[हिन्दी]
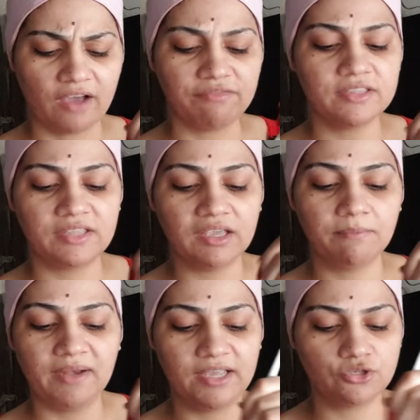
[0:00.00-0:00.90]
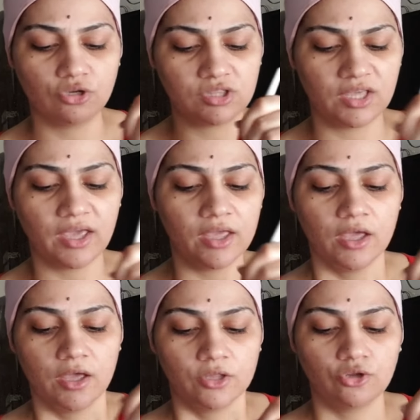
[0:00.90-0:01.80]
काफी थिक ब्लीच होती है
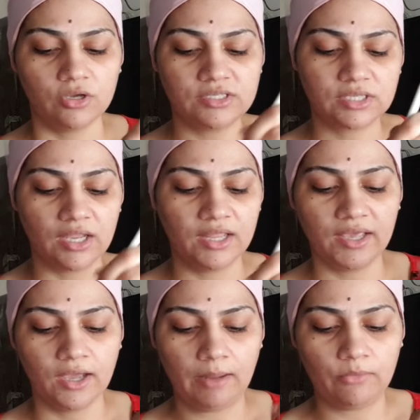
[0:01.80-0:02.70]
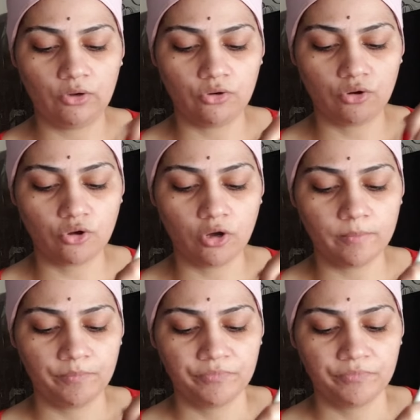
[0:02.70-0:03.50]
तो इसके लिए हम लोगों को